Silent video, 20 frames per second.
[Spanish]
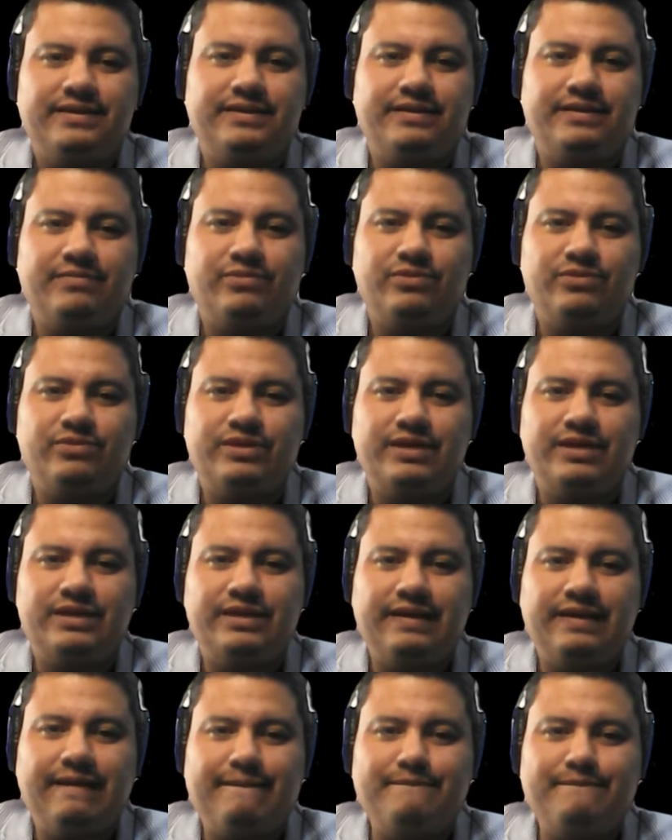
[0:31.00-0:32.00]
Estamos a
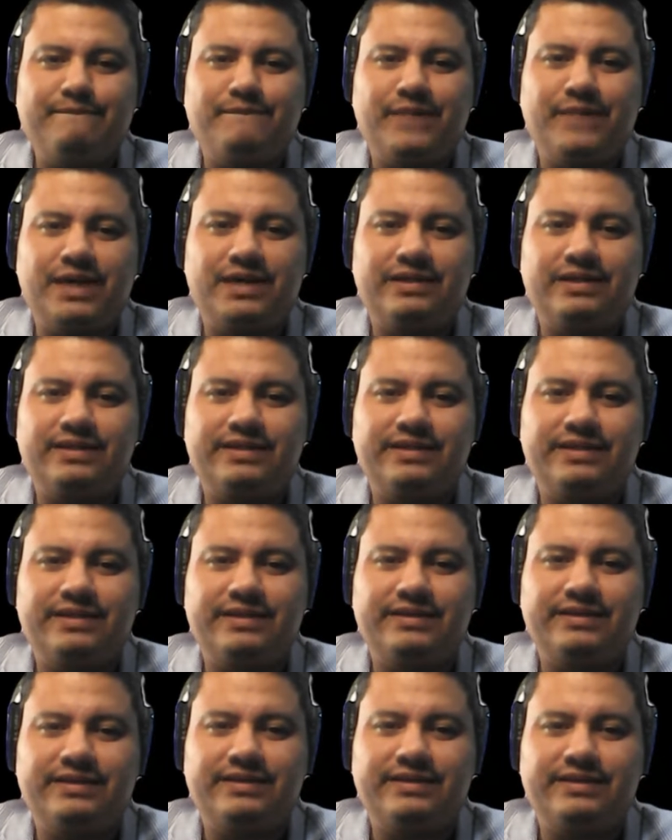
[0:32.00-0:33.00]
día
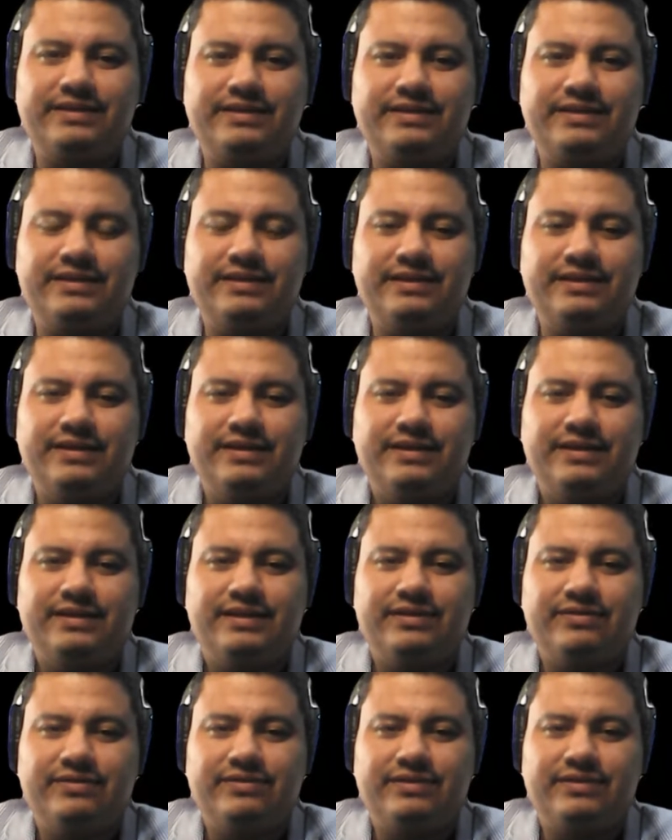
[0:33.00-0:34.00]
martes,
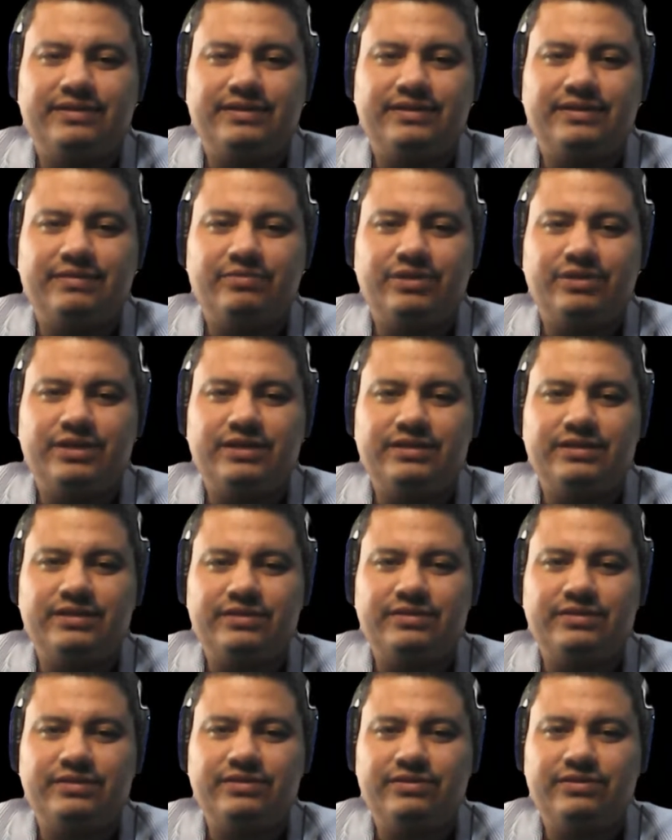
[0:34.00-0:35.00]
no, estamos en la
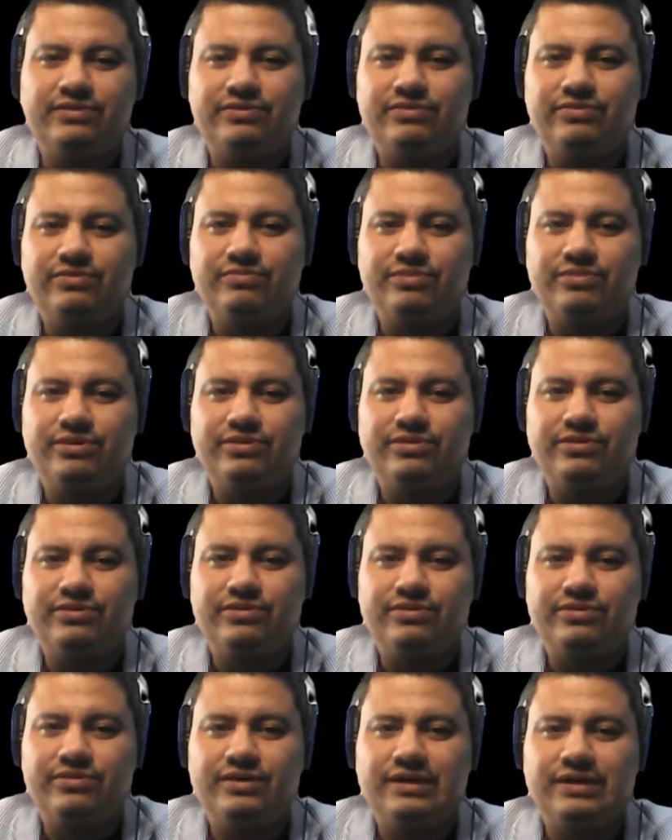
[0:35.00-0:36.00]
sesión
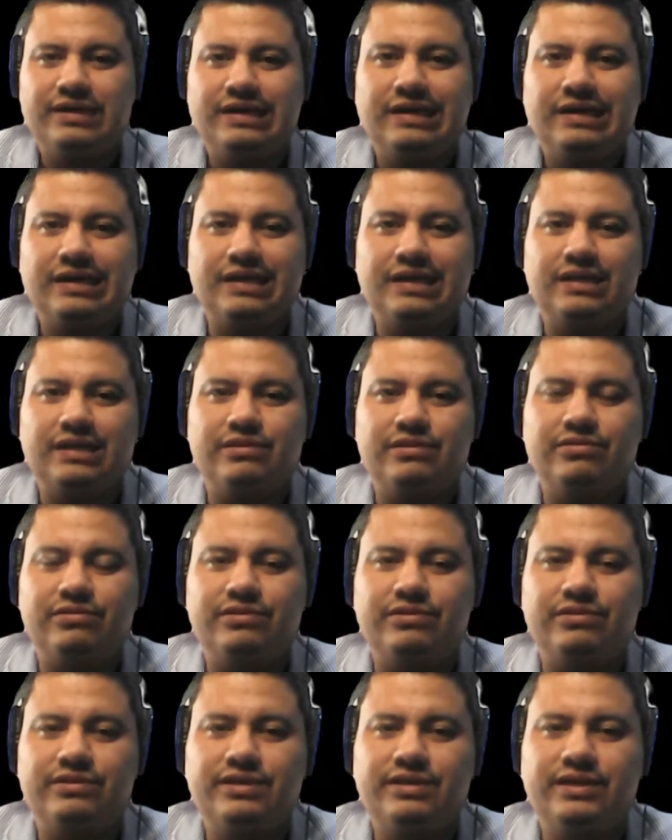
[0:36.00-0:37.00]
número
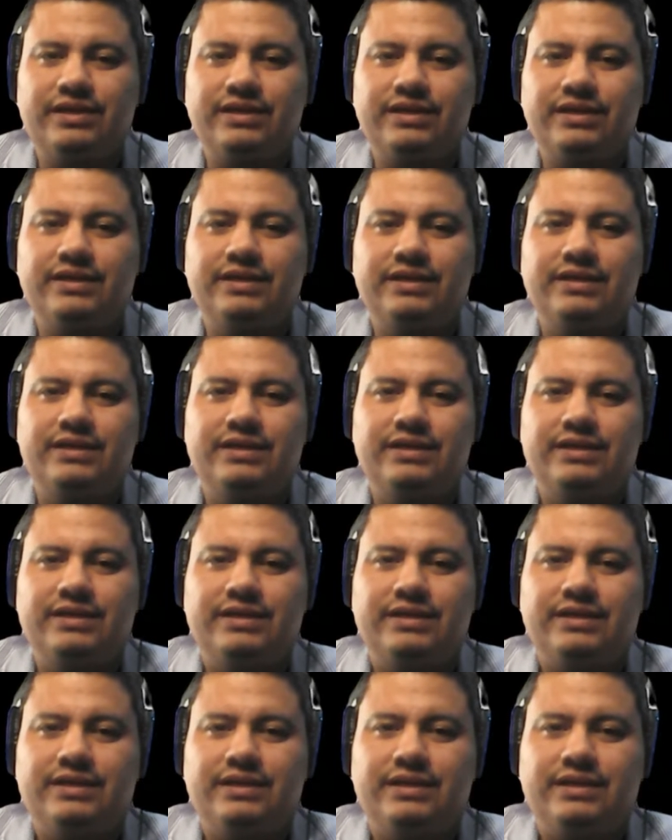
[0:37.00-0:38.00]
14
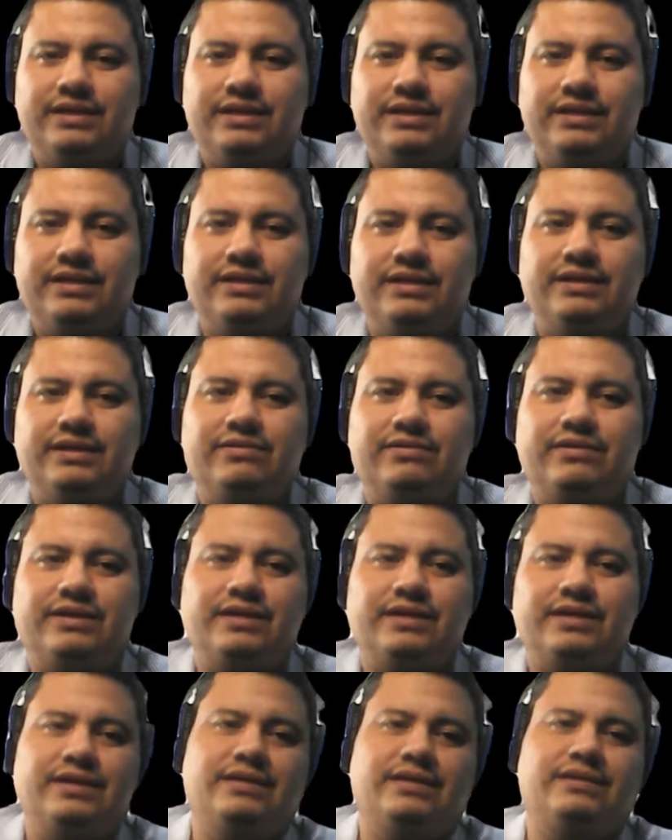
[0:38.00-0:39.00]
de lo
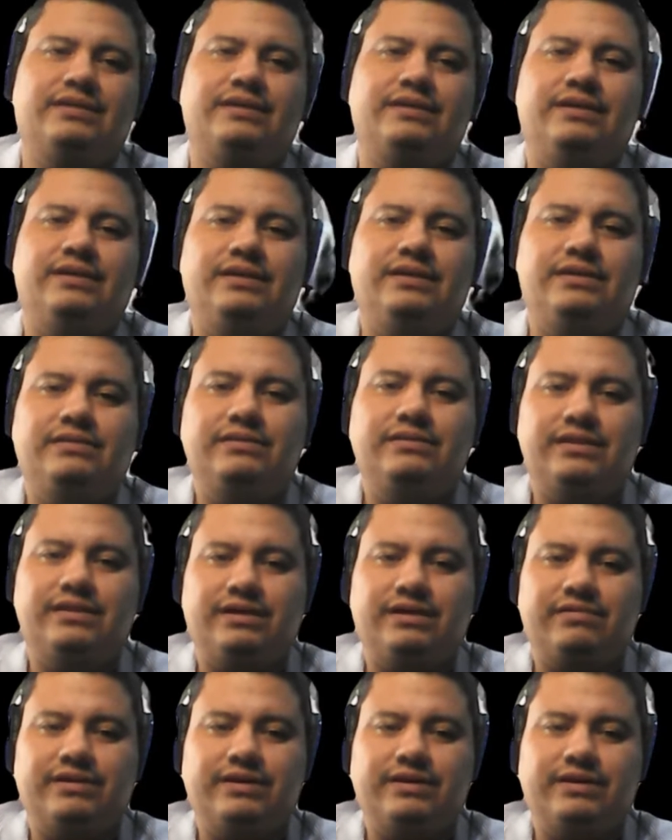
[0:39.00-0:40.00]
que es
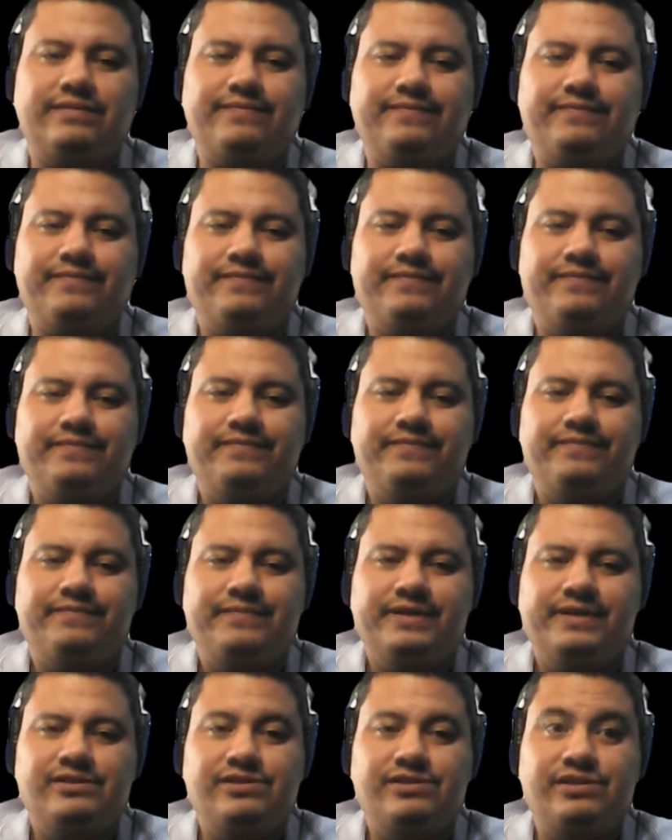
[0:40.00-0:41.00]
Instagram.
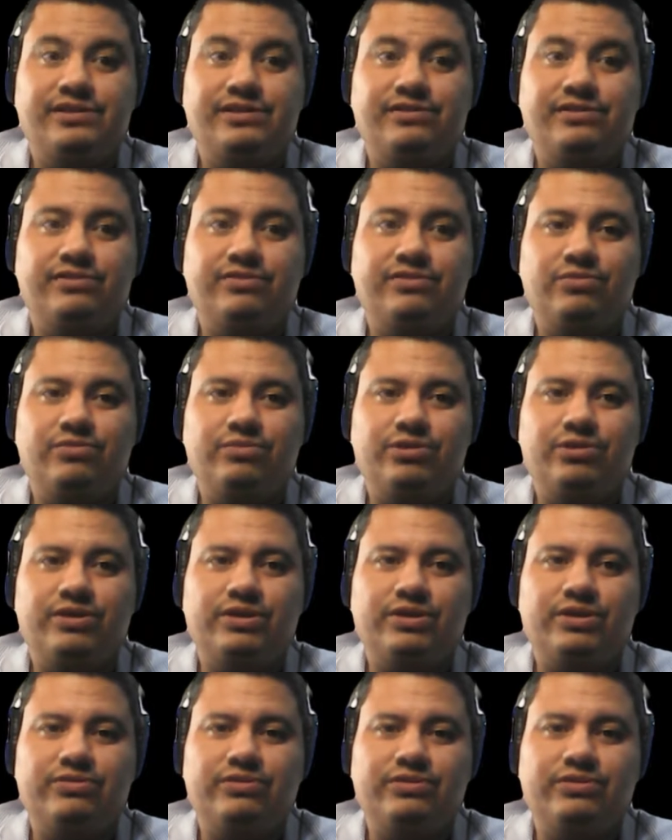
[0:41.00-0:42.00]
Sesión número
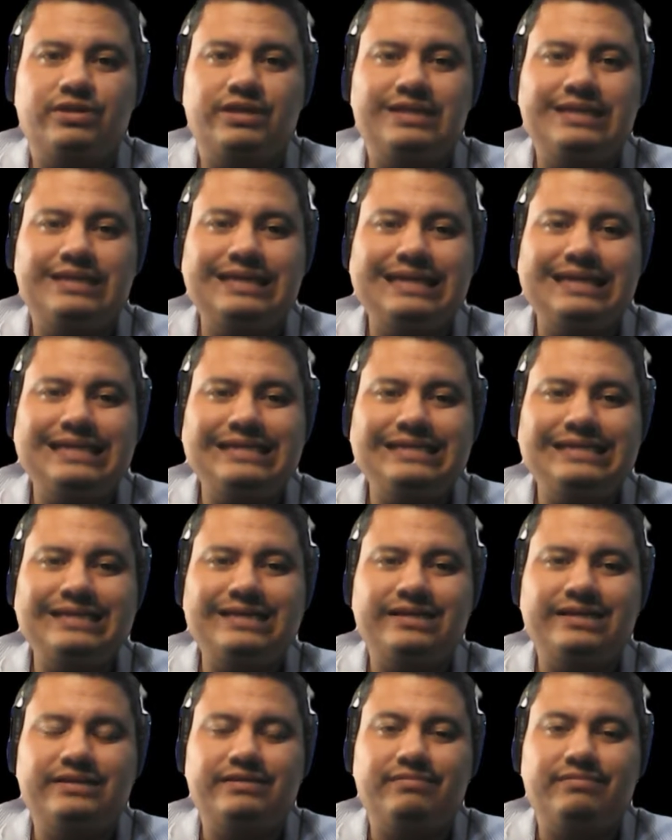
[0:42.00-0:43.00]
14 de
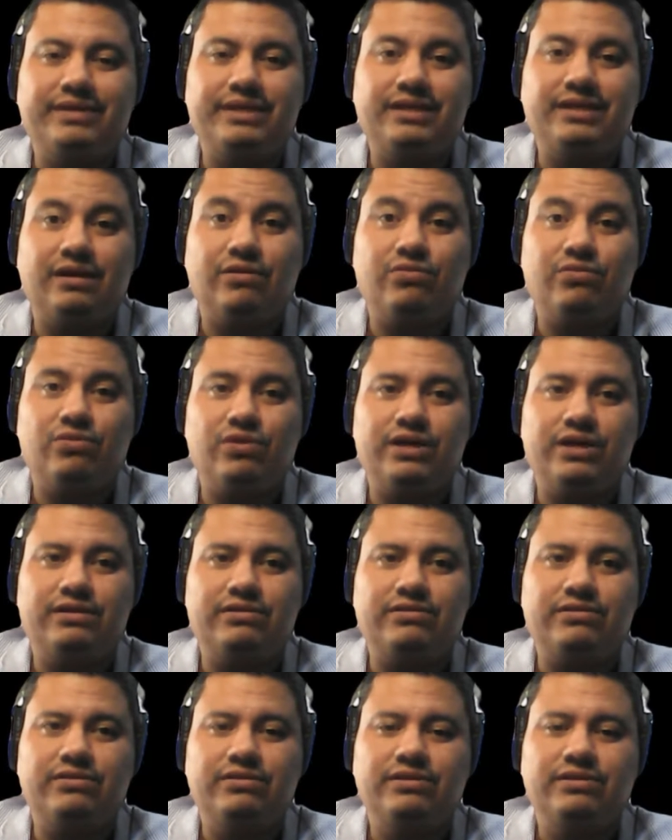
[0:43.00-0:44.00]
Instagram, semana
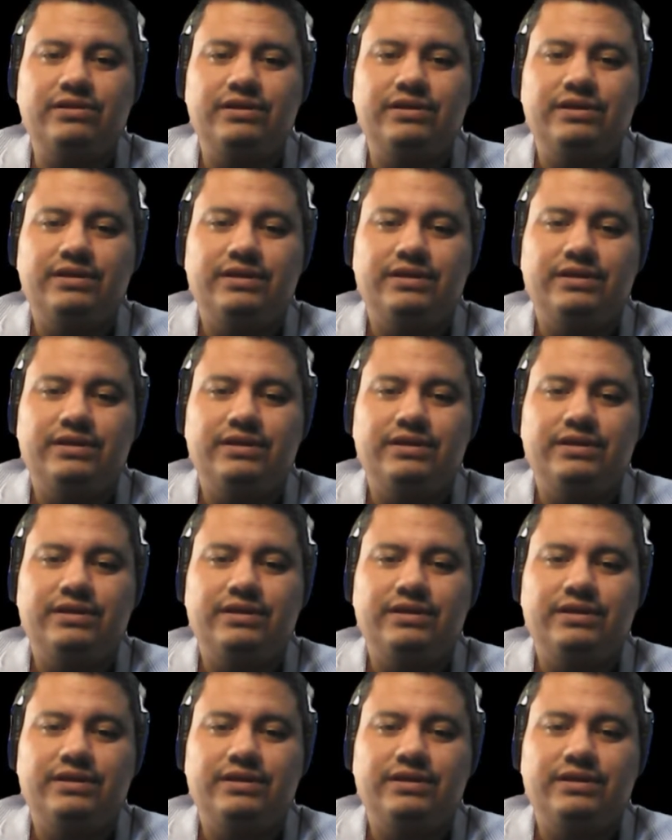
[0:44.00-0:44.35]
4.